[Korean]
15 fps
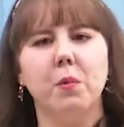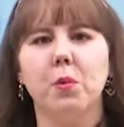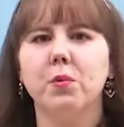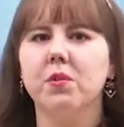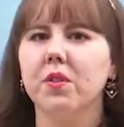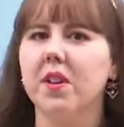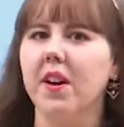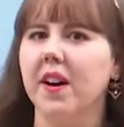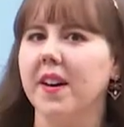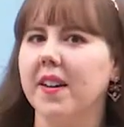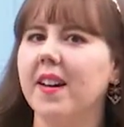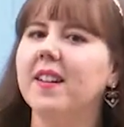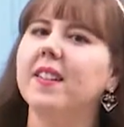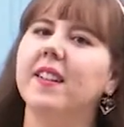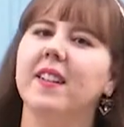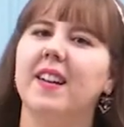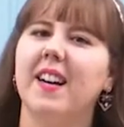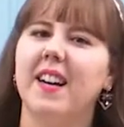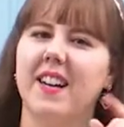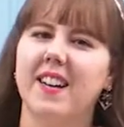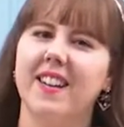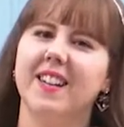어떻게 알아?
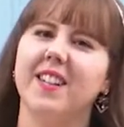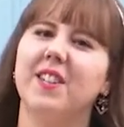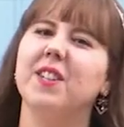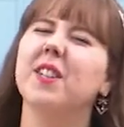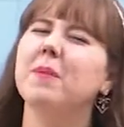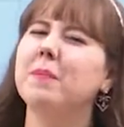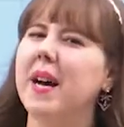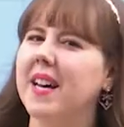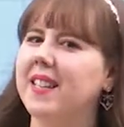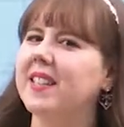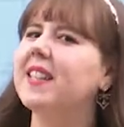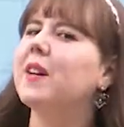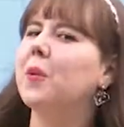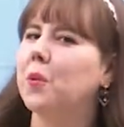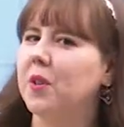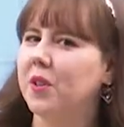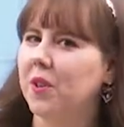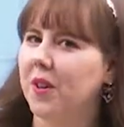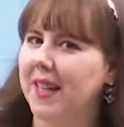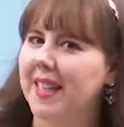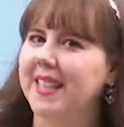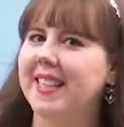그런 반응이 올
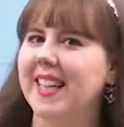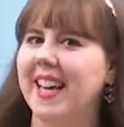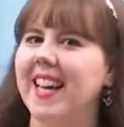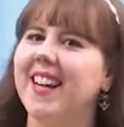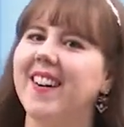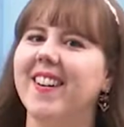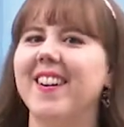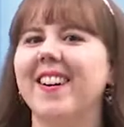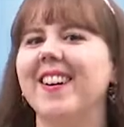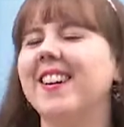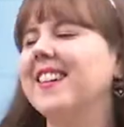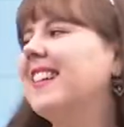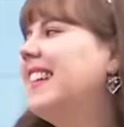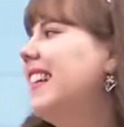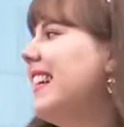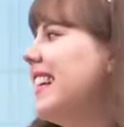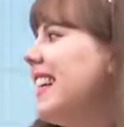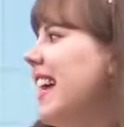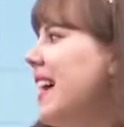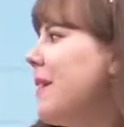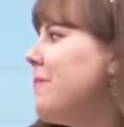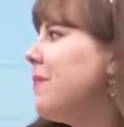것 같아요.
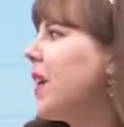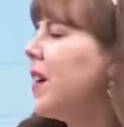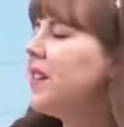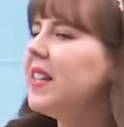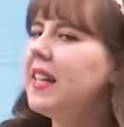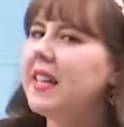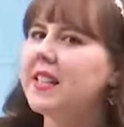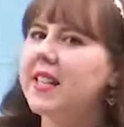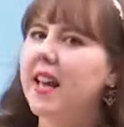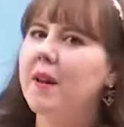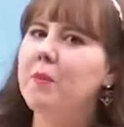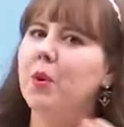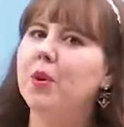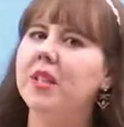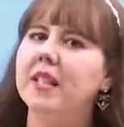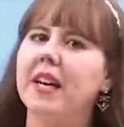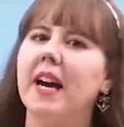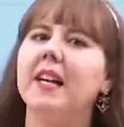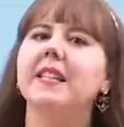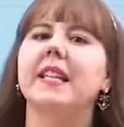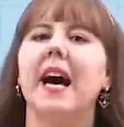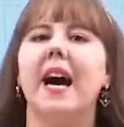네, 근데 이제 모든
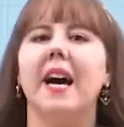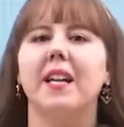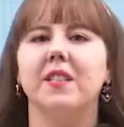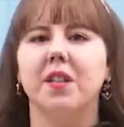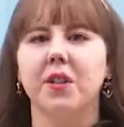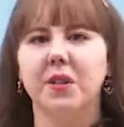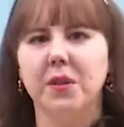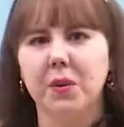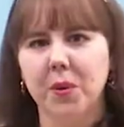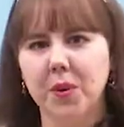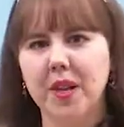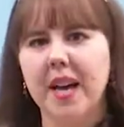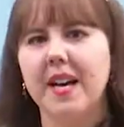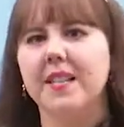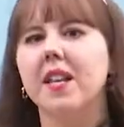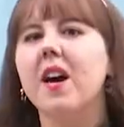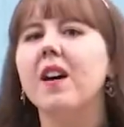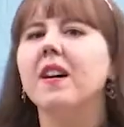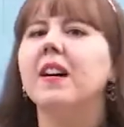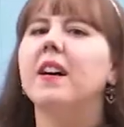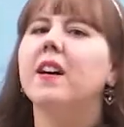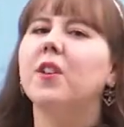강 다 듣고 나서
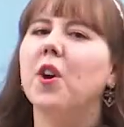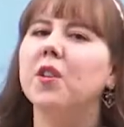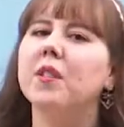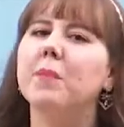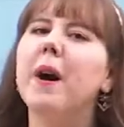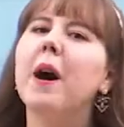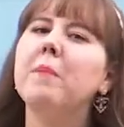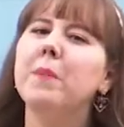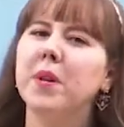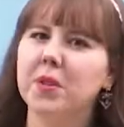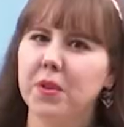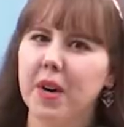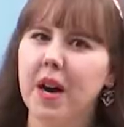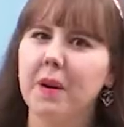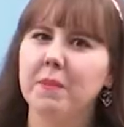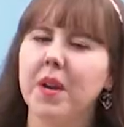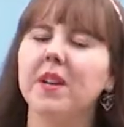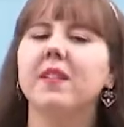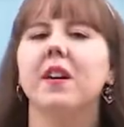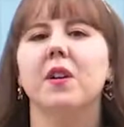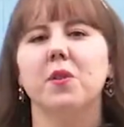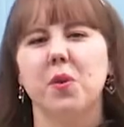연습 한 번 더
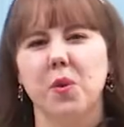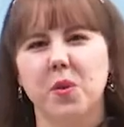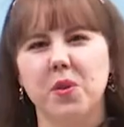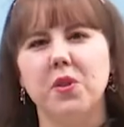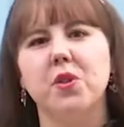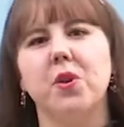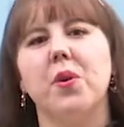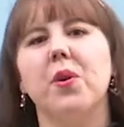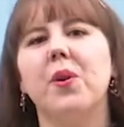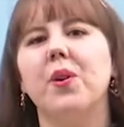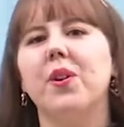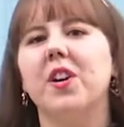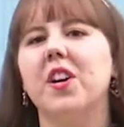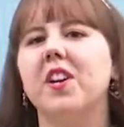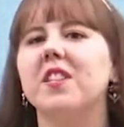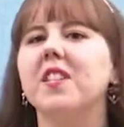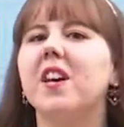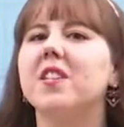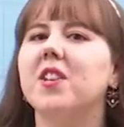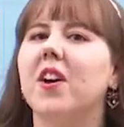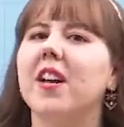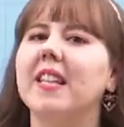하면 좋죠. 그래서
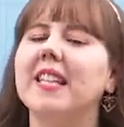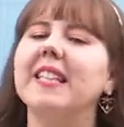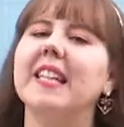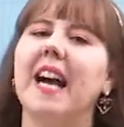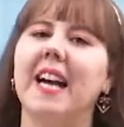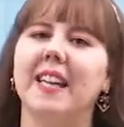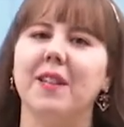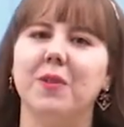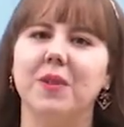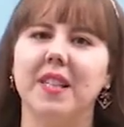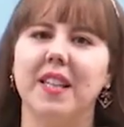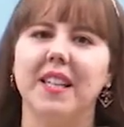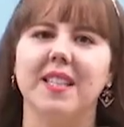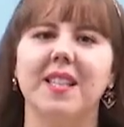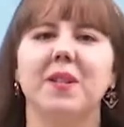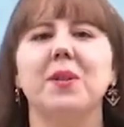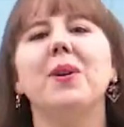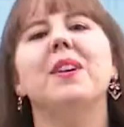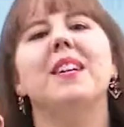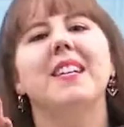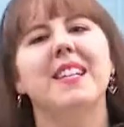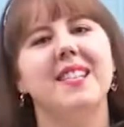저희는 강의 노트까지
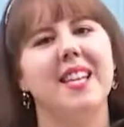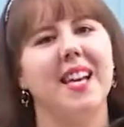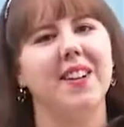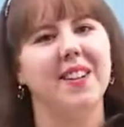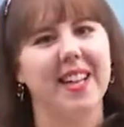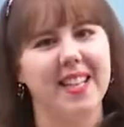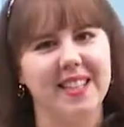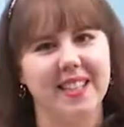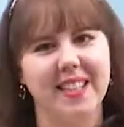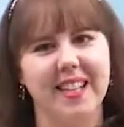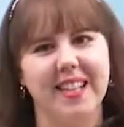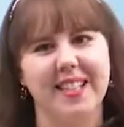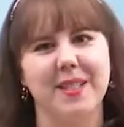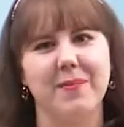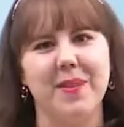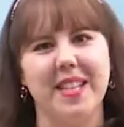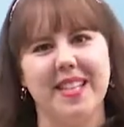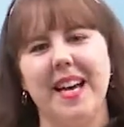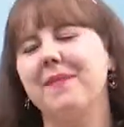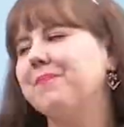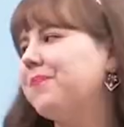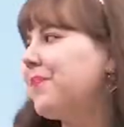또 제공해
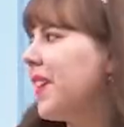드리겠습니다.